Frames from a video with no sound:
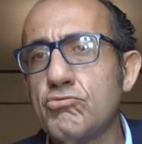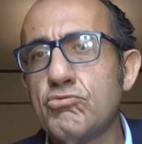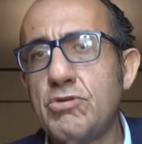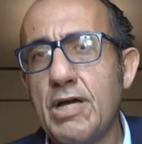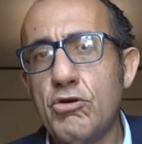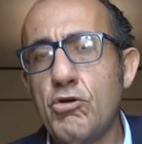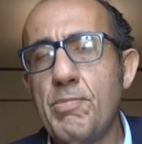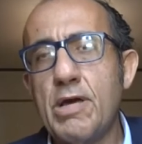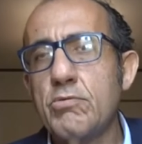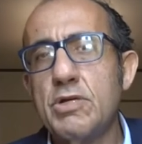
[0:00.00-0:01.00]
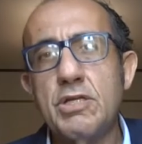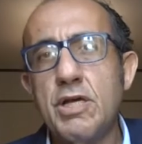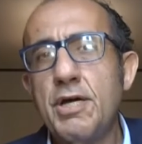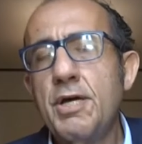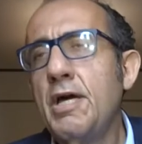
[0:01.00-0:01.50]
tutta Roma e
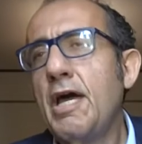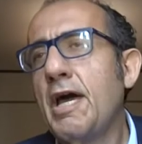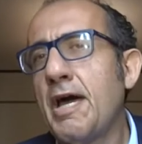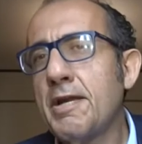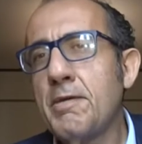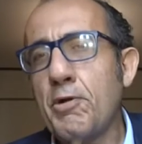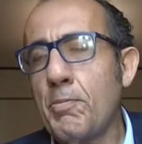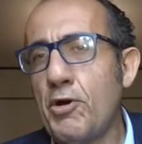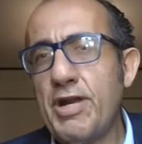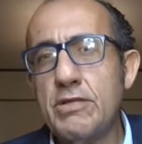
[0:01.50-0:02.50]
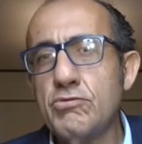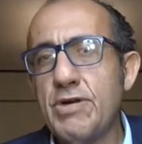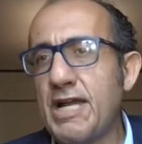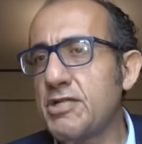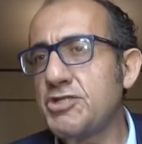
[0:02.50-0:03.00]
quindi eh, riproponendo
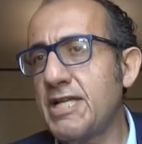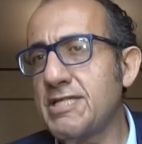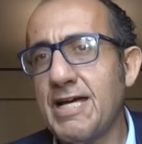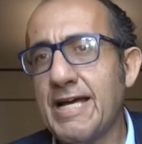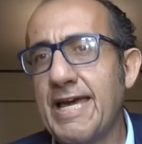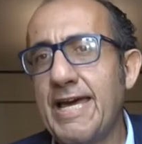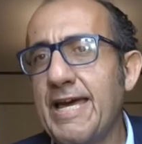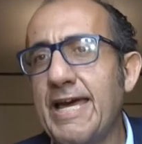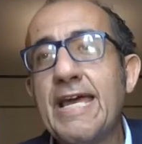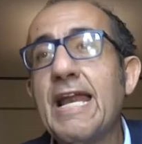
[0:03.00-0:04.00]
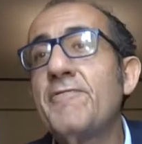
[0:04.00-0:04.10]
una ricetta che era